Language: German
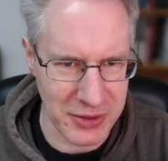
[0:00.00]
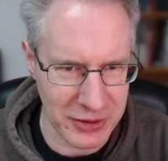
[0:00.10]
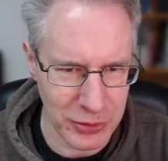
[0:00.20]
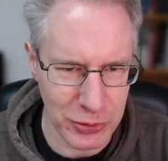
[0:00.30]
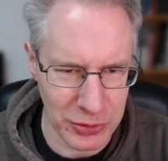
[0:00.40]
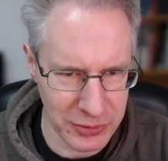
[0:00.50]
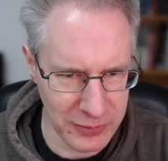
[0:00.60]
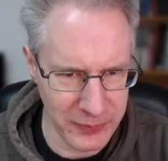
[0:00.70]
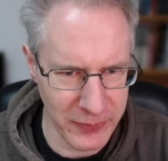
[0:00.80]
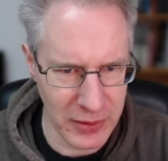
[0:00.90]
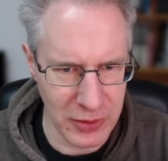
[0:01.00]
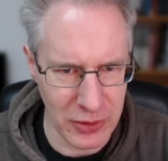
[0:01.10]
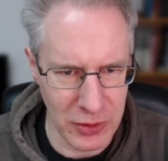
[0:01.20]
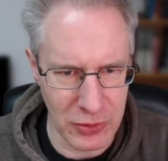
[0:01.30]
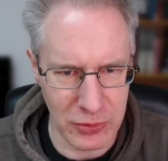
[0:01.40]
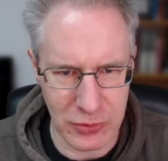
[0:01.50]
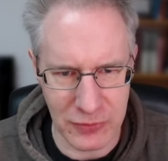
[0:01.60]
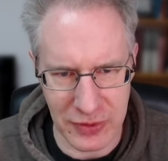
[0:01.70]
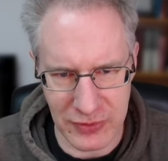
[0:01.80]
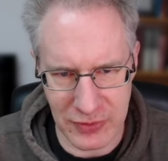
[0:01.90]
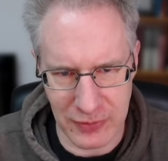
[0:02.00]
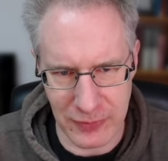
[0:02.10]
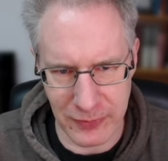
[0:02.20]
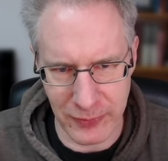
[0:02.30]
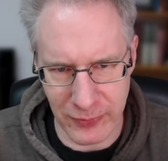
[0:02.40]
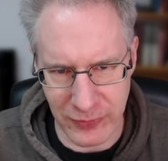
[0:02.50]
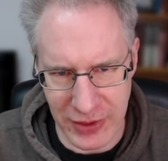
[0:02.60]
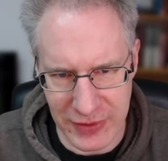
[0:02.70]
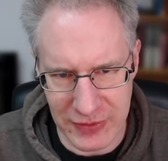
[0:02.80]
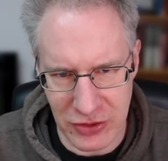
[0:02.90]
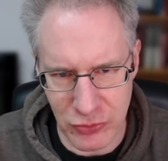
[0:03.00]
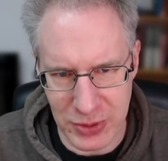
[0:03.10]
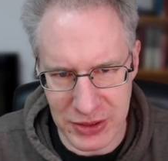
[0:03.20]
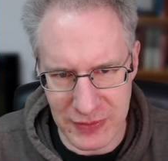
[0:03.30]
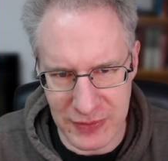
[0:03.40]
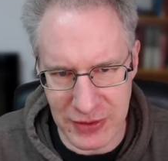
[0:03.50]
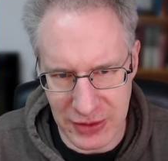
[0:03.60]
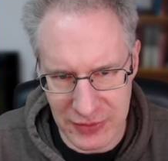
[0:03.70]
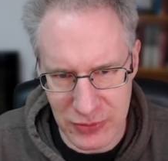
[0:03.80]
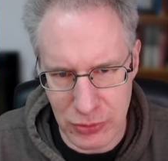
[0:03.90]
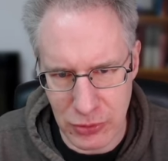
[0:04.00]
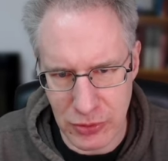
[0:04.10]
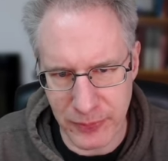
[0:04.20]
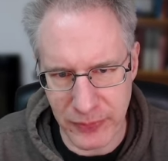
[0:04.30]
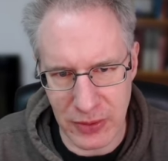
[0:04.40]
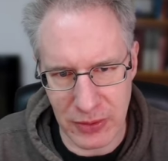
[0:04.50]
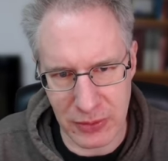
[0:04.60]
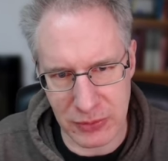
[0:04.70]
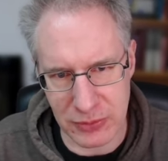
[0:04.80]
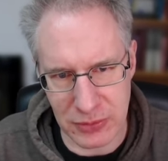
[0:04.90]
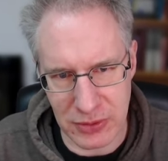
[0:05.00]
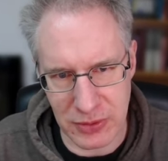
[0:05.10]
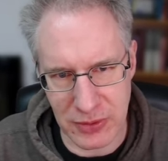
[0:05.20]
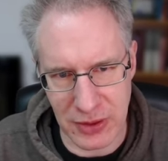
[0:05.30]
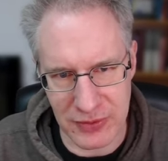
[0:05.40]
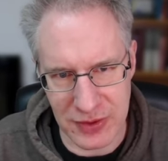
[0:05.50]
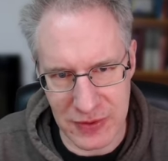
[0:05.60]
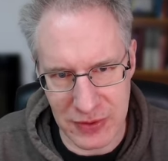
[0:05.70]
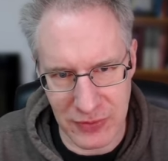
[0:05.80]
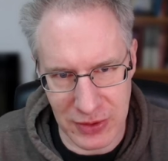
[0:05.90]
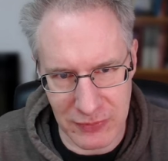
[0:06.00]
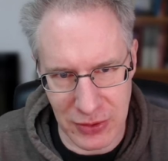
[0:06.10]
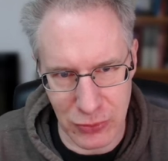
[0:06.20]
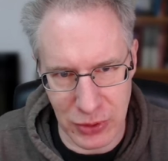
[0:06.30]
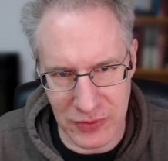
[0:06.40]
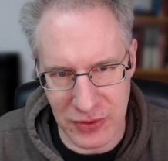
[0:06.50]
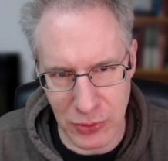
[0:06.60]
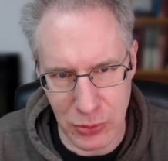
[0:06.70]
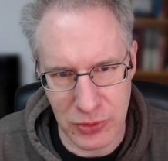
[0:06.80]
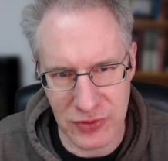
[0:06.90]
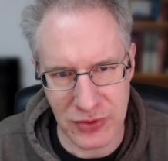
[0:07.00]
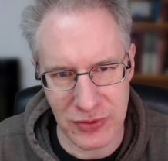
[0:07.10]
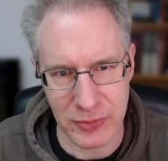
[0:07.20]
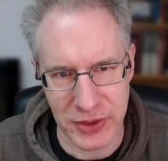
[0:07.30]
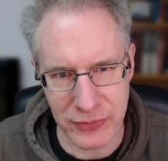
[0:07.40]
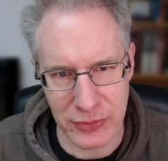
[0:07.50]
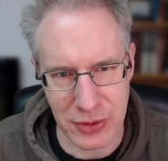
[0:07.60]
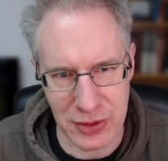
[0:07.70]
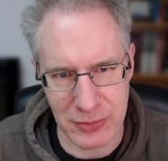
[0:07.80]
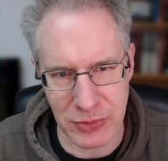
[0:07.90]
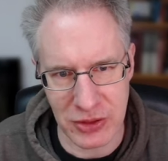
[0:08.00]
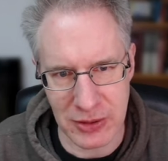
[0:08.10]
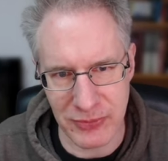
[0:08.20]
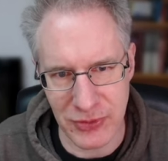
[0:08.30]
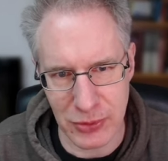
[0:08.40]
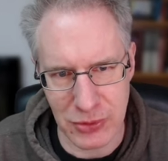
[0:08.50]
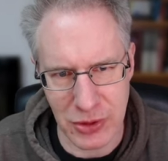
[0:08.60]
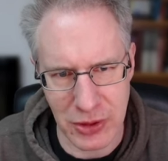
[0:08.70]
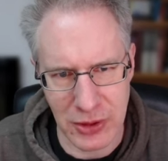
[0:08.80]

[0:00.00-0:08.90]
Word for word: machen könnten. Und was Weiß hier spielt, ist den Zug. Und er sagt sich, wenn, wenn du jetzt hier hochziehst um da vielleicht mit jedem Zug